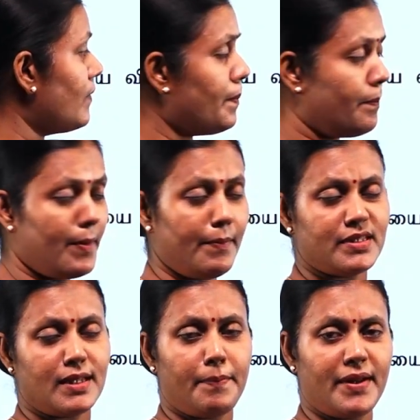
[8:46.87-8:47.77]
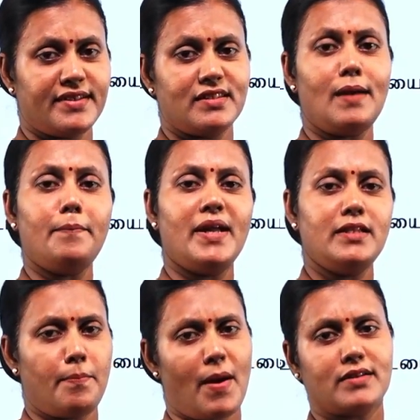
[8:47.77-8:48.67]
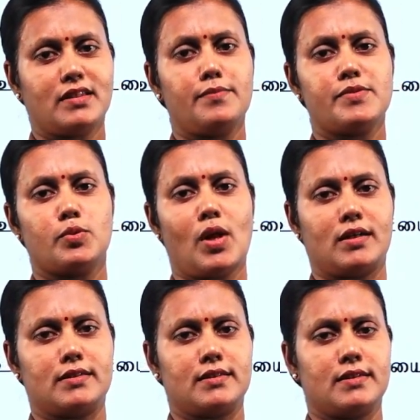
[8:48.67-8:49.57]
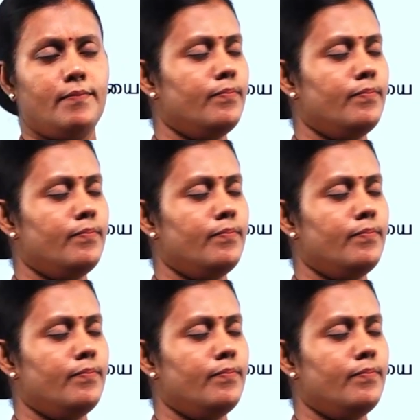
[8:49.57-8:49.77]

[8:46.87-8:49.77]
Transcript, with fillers: வெப்பத்தை பெற்று தான் பேருந்து பாத்திரம் சூடாகின்றது